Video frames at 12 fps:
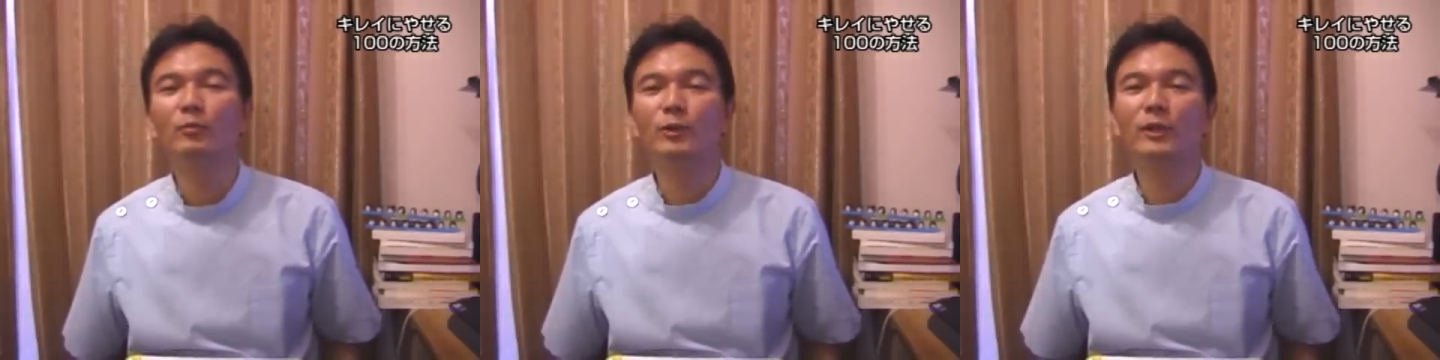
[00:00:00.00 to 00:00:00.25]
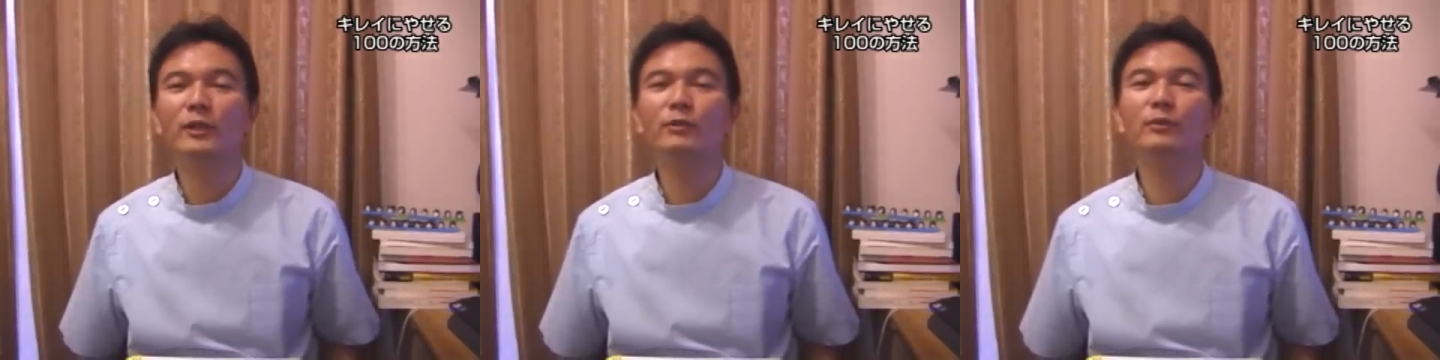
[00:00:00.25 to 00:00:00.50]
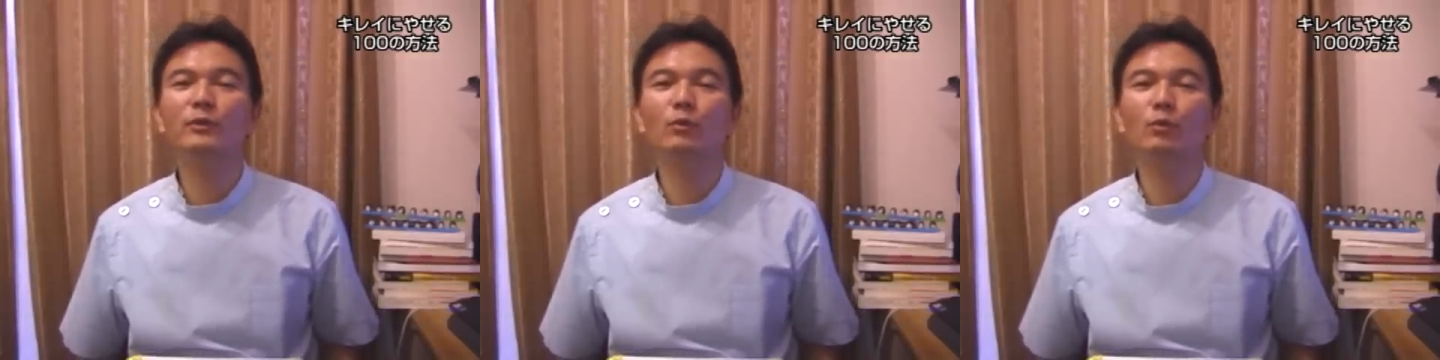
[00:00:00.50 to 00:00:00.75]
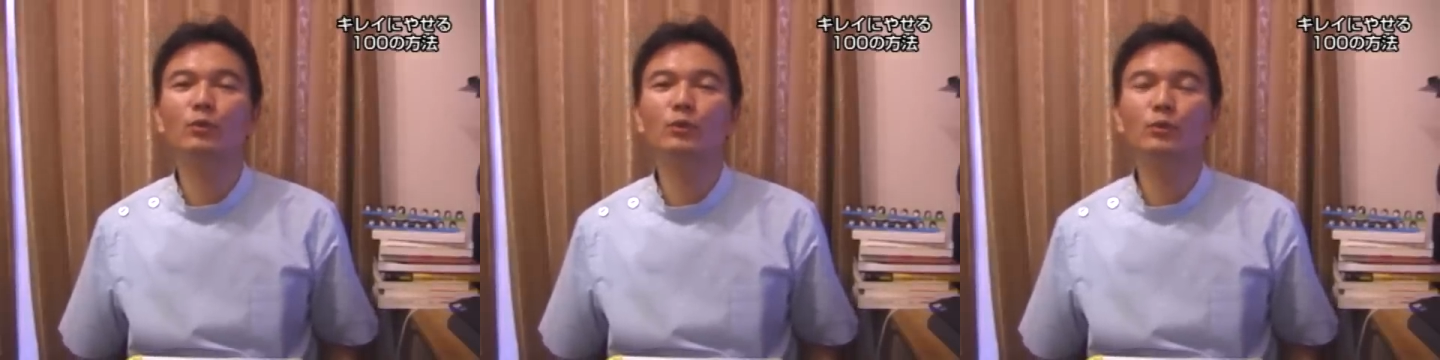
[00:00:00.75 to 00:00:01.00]
昔は
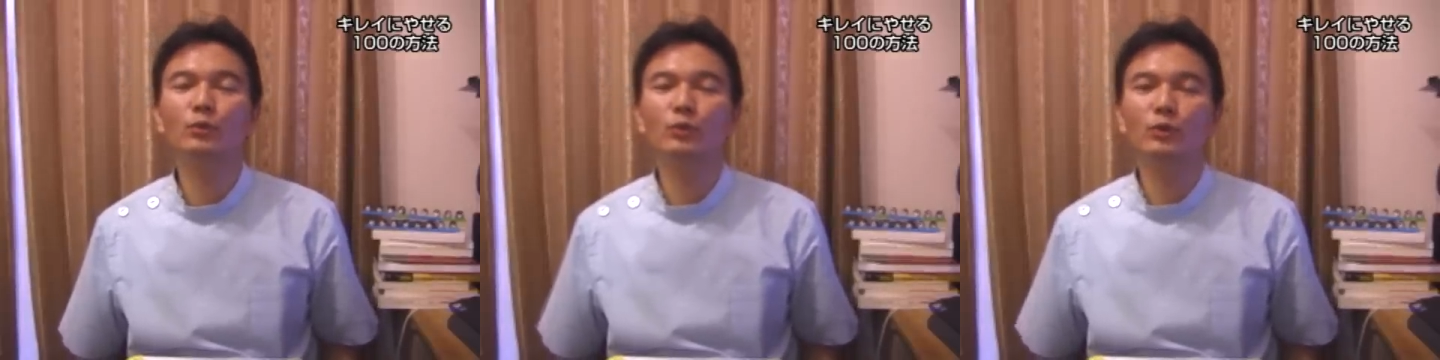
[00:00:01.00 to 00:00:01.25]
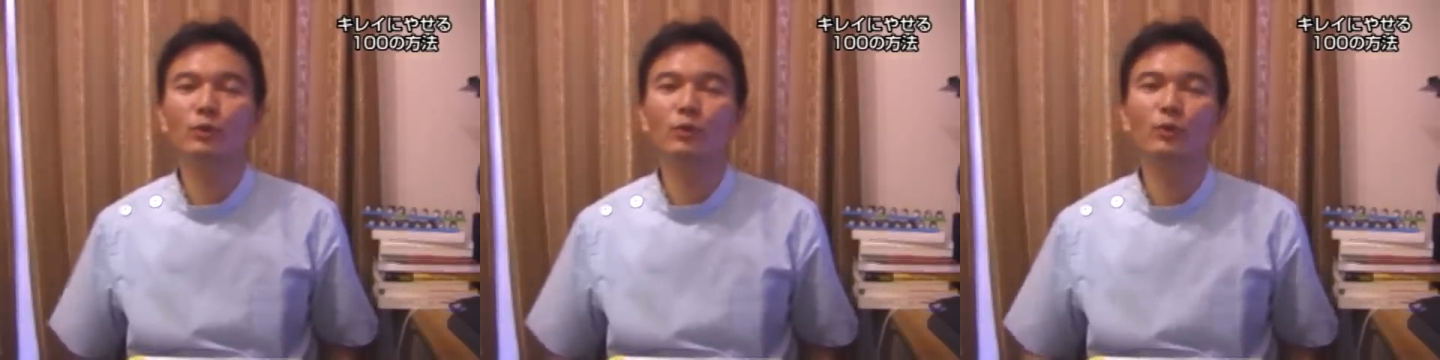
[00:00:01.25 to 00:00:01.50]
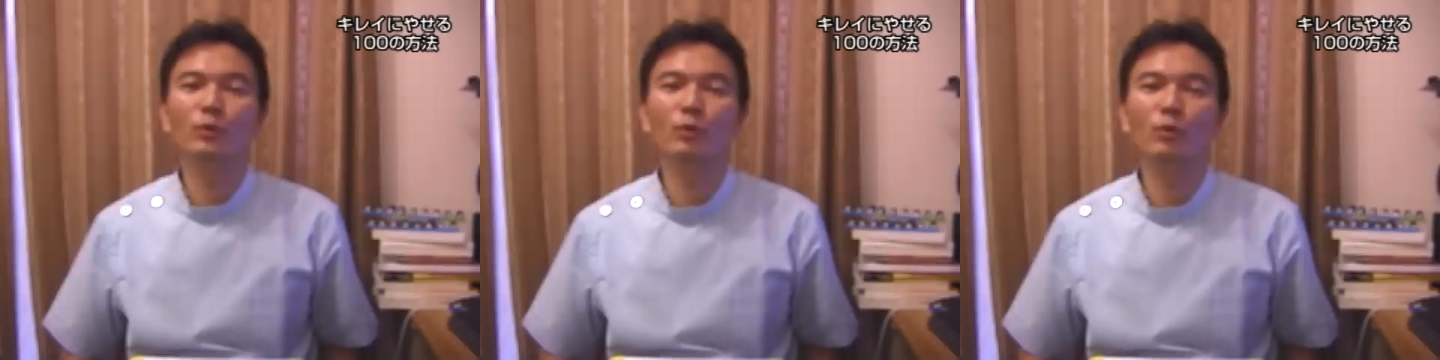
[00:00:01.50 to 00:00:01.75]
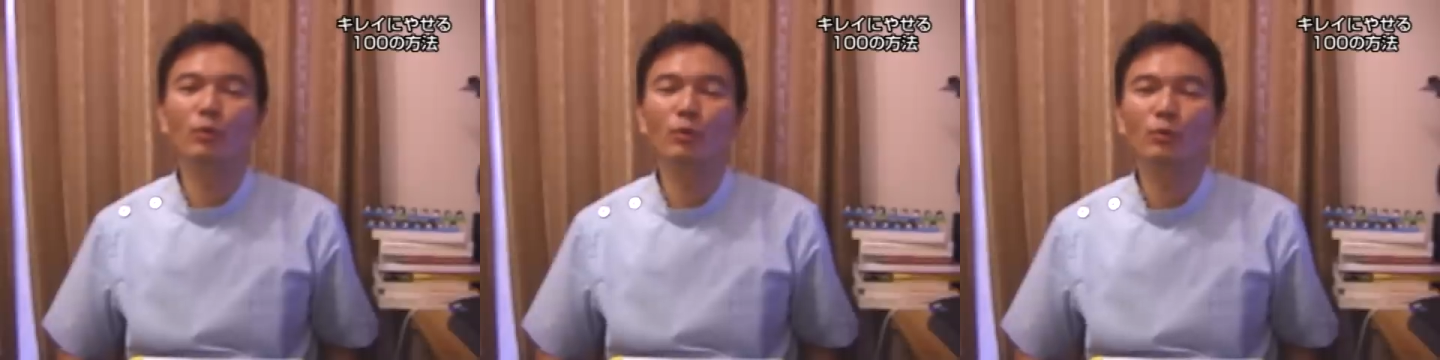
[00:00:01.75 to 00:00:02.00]
そういういろい
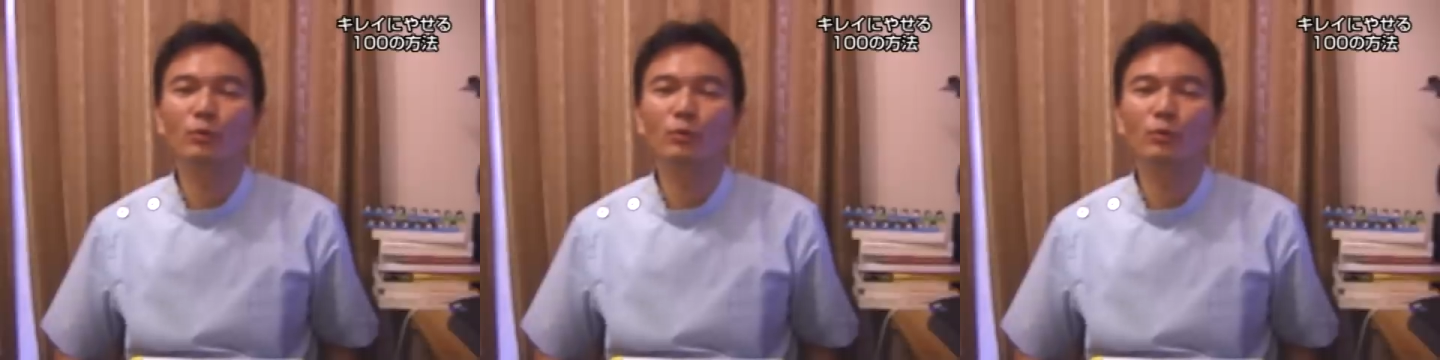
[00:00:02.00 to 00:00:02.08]
ろ